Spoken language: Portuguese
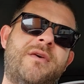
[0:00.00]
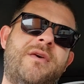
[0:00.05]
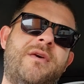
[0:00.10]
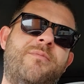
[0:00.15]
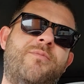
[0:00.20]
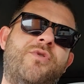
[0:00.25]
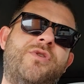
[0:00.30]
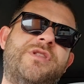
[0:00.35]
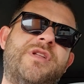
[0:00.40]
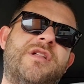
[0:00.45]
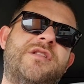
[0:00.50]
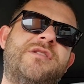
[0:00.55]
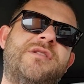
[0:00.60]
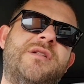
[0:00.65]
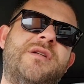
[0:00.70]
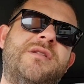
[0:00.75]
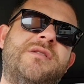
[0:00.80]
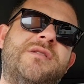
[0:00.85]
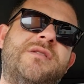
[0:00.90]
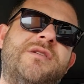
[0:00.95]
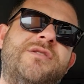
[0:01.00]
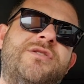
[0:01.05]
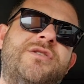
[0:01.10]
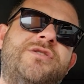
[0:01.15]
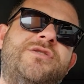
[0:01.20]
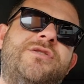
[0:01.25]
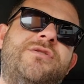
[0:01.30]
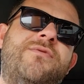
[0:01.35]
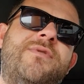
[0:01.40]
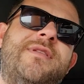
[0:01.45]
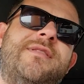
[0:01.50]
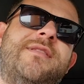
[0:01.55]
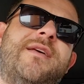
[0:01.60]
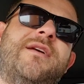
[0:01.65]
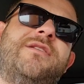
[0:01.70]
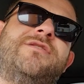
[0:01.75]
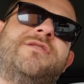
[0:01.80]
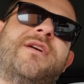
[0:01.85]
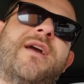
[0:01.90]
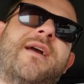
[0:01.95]
que muitas vezes a gente não
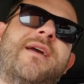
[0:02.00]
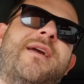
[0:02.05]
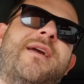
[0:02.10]
entende que